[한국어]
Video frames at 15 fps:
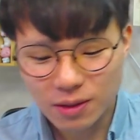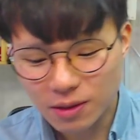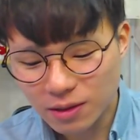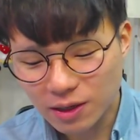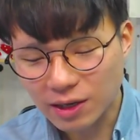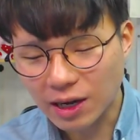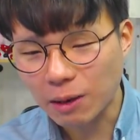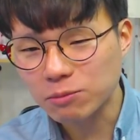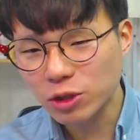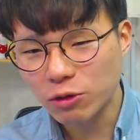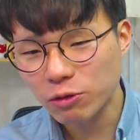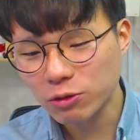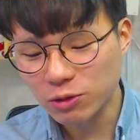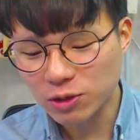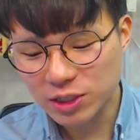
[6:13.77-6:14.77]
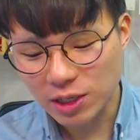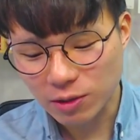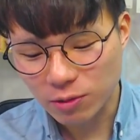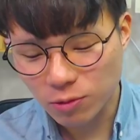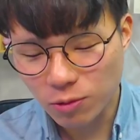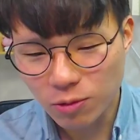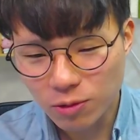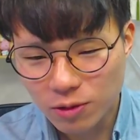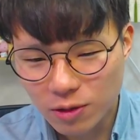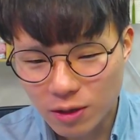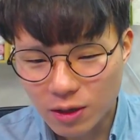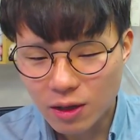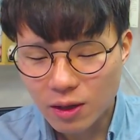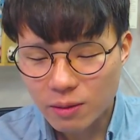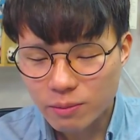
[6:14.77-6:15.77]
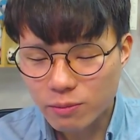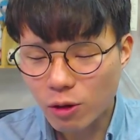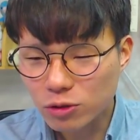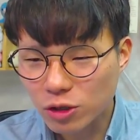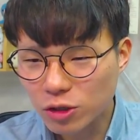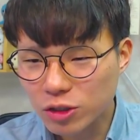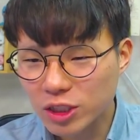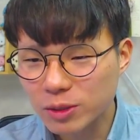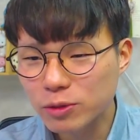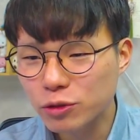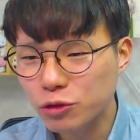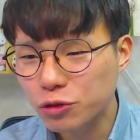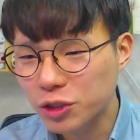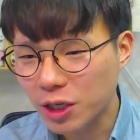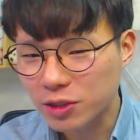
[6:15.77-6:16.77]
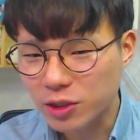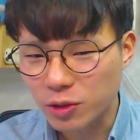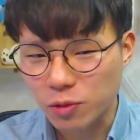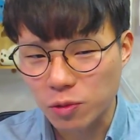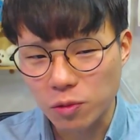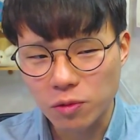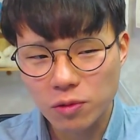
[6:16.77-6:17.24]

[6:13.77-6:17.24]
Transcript: 그러니까 감정이 휘둘리지 않고 평정심을 유지한 채로